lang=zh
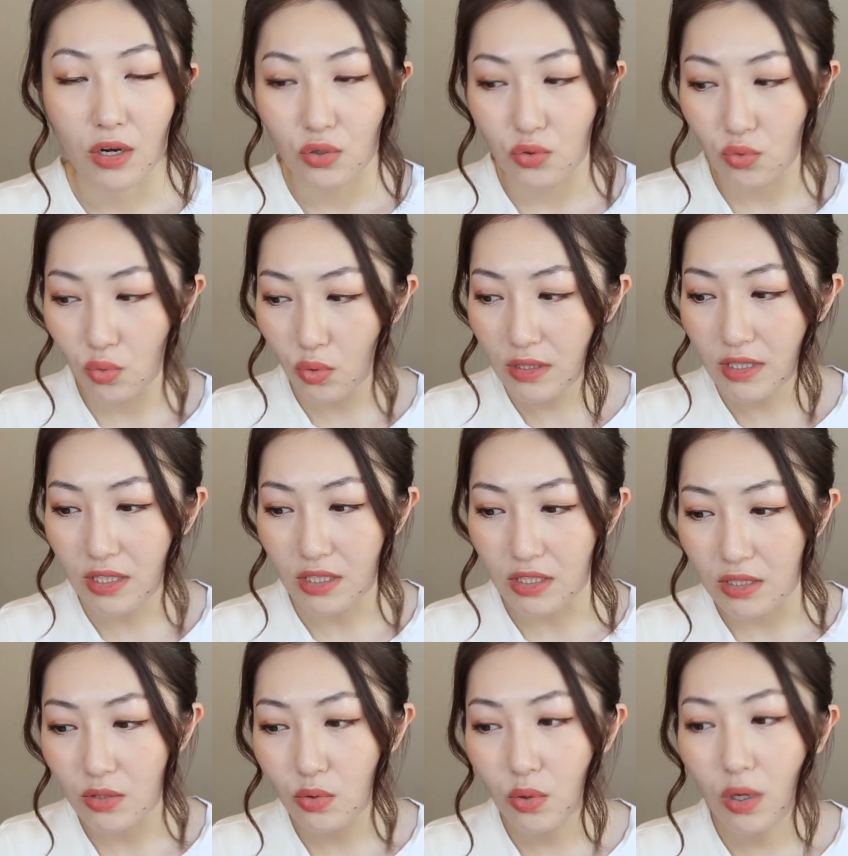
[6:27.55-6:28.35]
如果
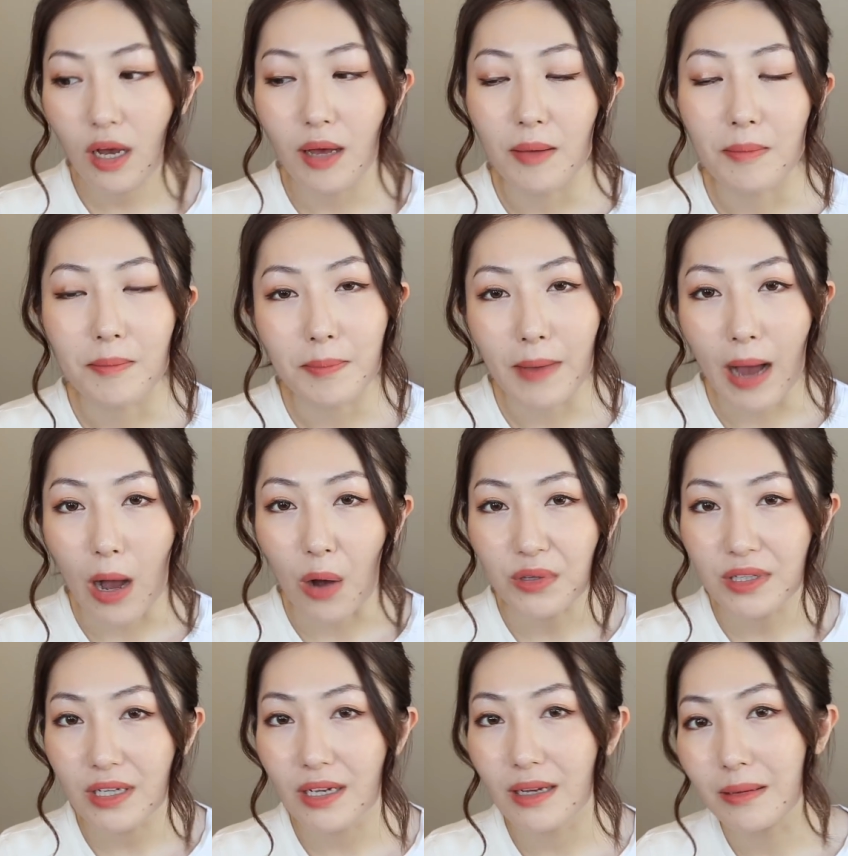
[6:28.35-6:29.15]
你是那种很
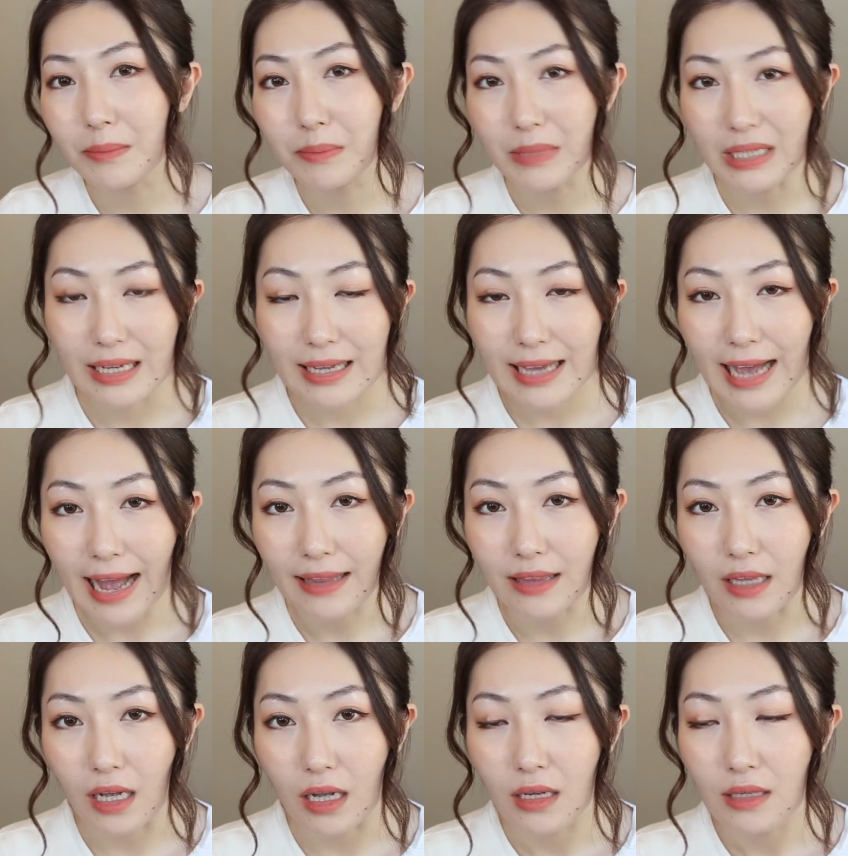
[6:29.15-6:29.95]
薄的、很敏
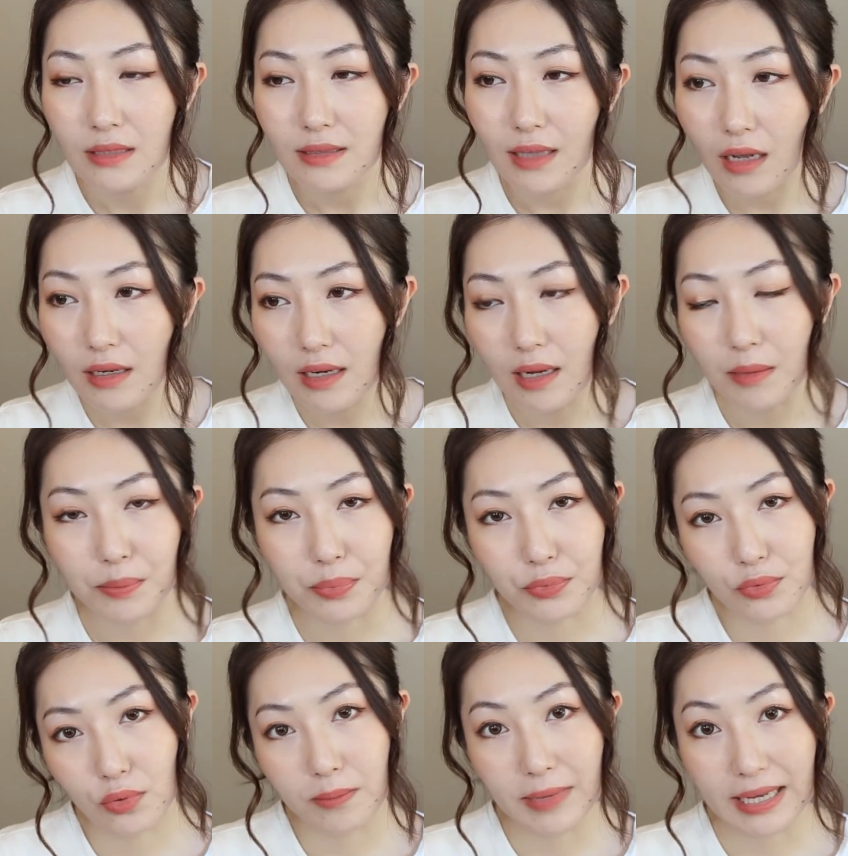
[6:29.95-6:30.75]
感的，当然
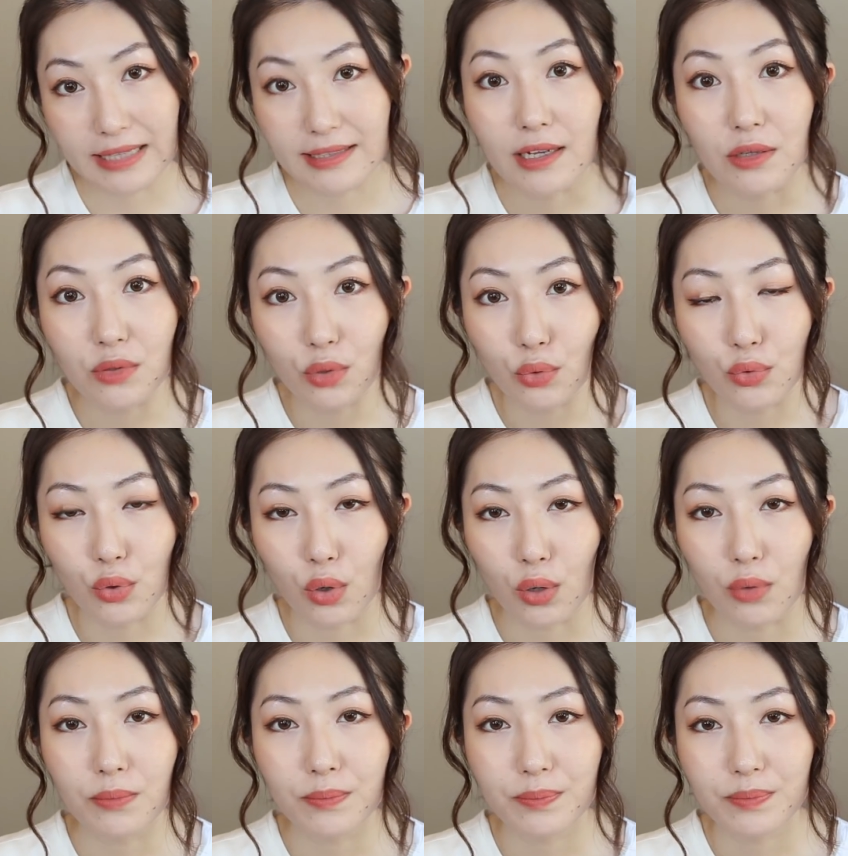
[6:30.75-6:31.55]
不用每天都
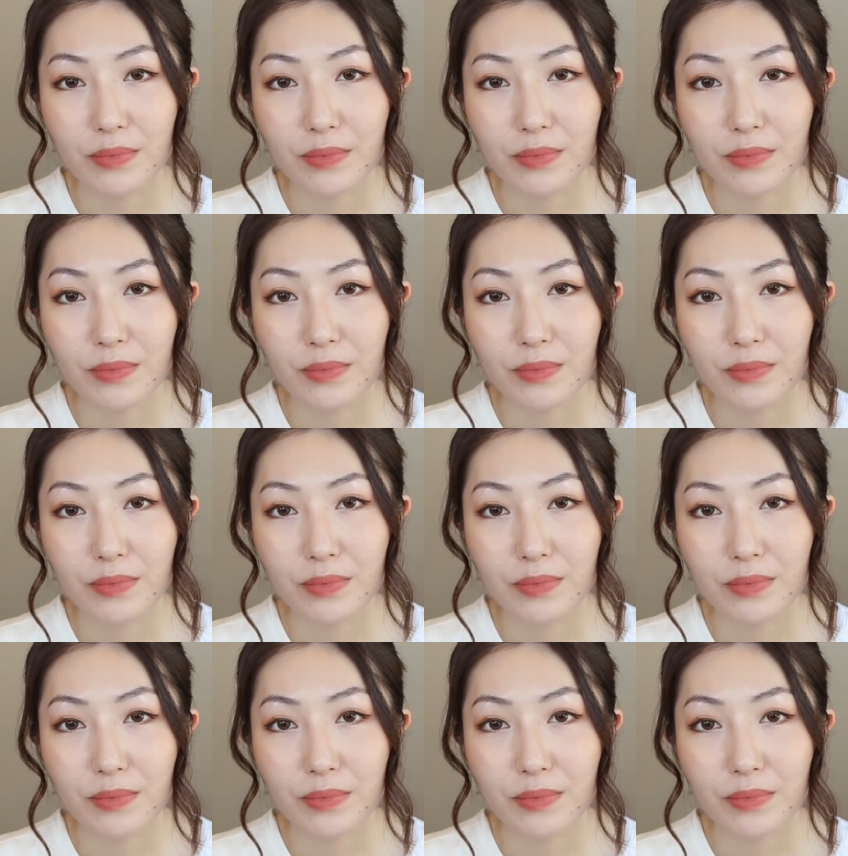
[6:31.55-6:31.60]
用。